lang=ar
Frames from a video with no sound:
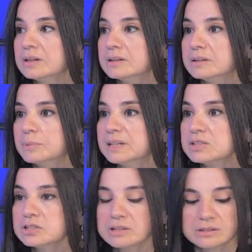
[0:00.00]
آه،
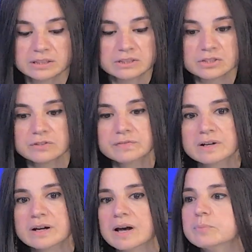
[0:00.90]
بلشنا
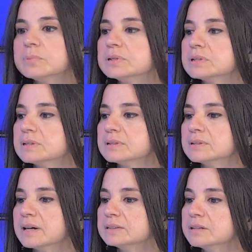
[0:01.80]
نكتشفها عبر
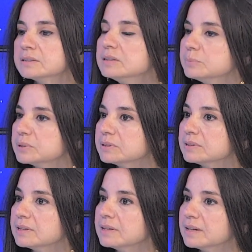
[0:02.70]
الضريبه
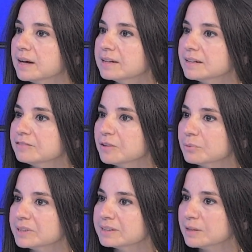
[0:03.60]
على
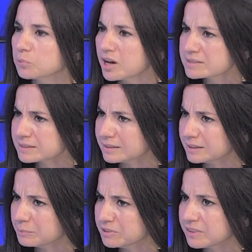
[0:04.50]
الفوائد
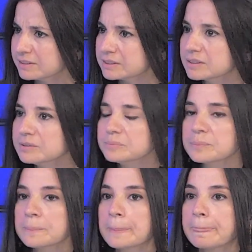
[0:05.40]
المحصله بفترتها
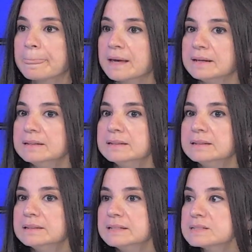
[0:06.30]

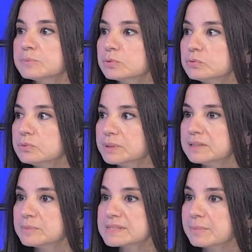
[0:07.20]
هاللي لازم تكون
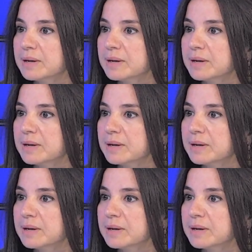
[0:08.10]
بقيمة